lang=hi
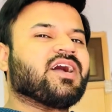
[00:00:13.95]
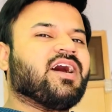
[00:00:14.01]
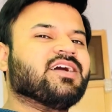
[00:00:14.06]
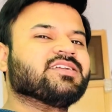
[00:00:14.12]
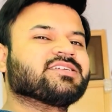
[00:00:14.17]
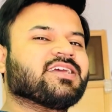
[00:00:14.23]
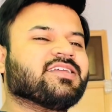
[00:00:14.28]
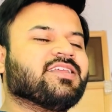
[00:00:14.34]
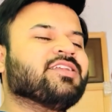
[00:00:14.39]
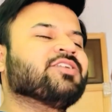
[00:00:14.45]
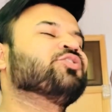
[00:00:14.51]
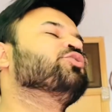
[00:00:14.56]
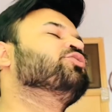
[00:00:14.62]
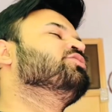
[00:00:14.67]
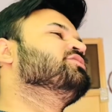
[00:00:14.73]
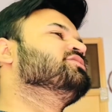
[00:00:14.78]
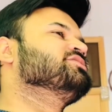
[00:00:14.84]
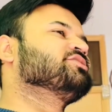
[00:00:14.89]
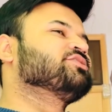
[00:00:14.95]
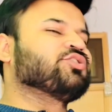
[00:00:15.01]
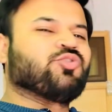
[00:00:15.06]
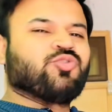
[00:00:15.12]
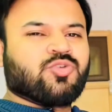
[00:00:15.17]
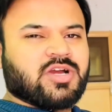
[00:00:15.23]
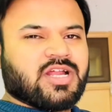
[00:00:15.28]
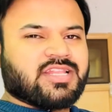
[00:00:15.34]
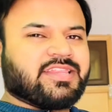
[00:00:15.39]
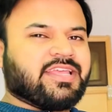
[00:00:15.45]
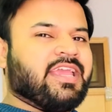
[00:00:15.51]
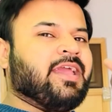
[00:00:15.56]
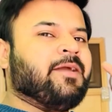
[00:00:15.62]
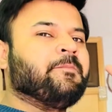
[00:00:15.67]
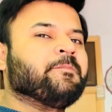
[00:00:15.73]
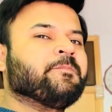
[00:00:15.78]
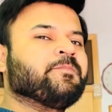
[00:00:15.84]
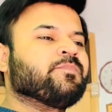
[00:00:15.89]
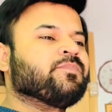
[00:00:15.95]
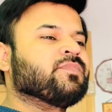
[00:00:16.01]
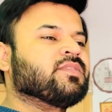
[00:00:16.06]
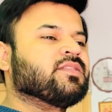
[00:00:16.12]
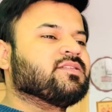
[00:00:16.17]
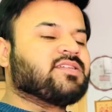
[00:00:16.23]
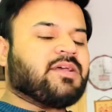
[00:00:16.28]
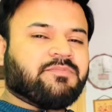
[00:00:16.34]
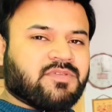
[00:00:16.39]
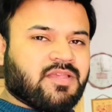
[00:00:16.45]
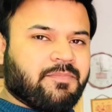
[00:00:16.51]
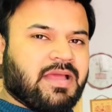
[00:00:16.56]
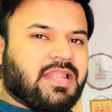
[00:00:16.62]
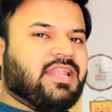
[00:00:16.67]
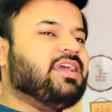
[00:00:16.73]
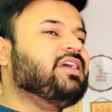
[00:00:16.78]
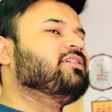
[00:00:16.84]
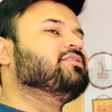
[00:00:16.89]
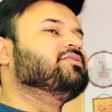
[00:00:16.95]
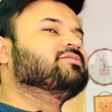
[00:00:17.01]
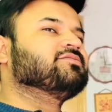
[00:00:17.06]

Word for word: आज के दिन को शुरू करते हैं सबसे पहले